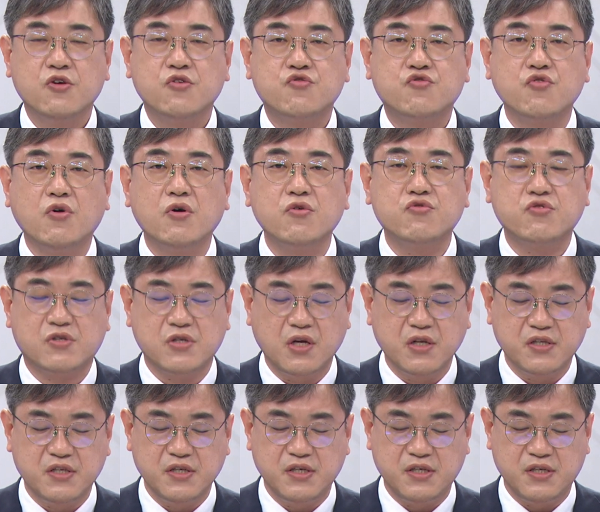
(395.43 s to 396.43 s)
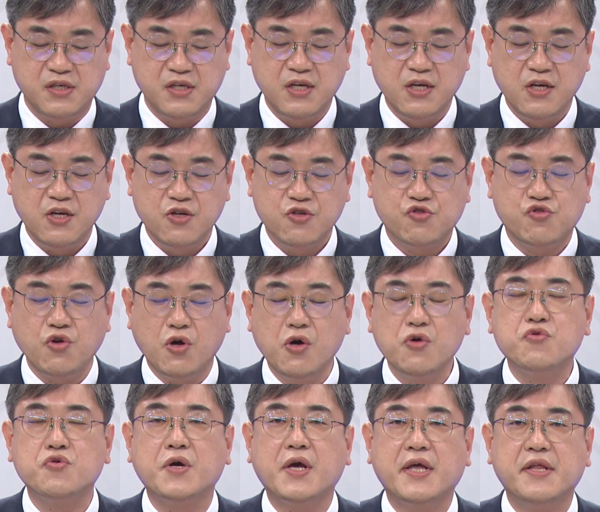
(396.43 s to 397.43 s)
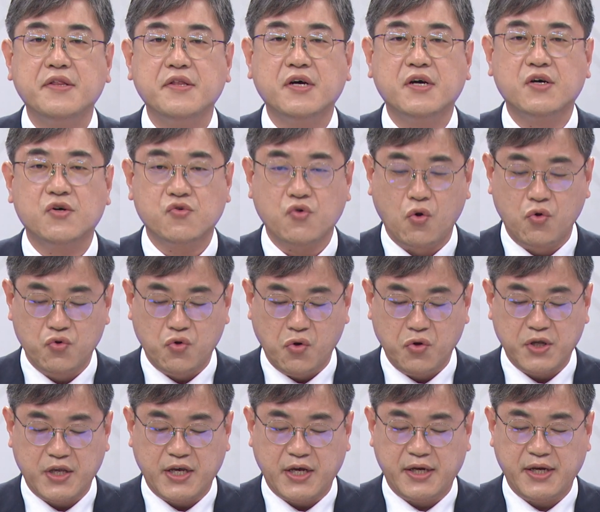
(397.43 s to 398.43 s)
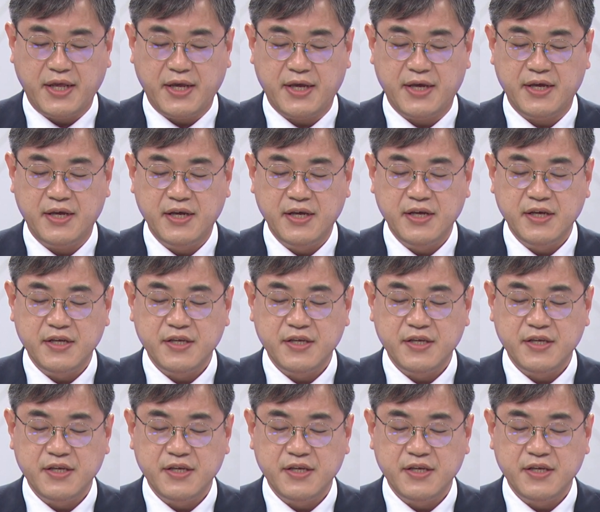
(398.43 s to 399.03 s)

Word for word: 수영구청 등 수영구에 있는 공공기관의